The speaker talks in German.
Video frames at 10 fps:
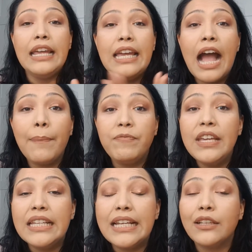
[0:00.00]
Ihr habt,
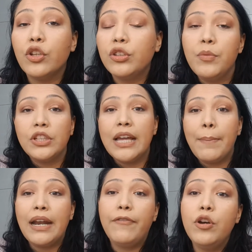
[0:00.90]
wie gesagt, noch die Möglichkeit,
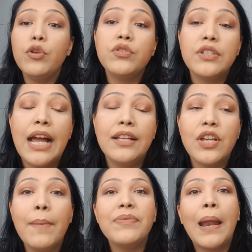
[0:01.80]
bei der Verlosung
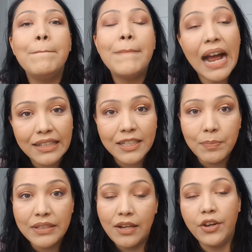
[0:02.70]
teilzuhaben. Dann macht das
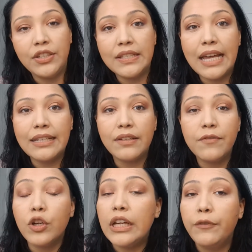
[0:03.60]
bitte, Leute.
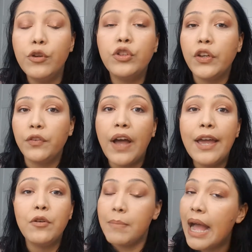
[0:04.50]
Seid wirklich, fühlt euch
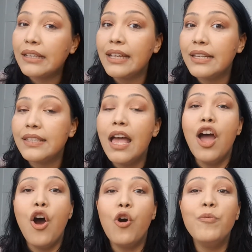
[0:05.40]
frei und macht das.
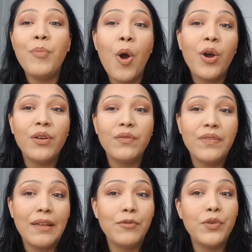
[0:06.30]
Und morgen
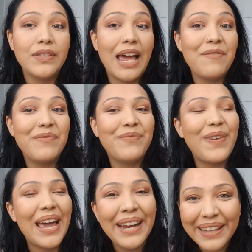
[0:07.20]
werden wir uns an
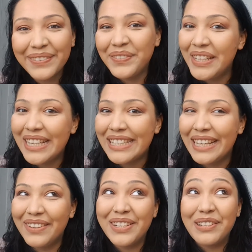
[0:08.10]
Weihnachten
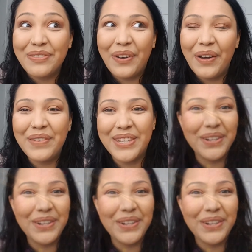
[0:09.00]
wiedersehen und ich freue mich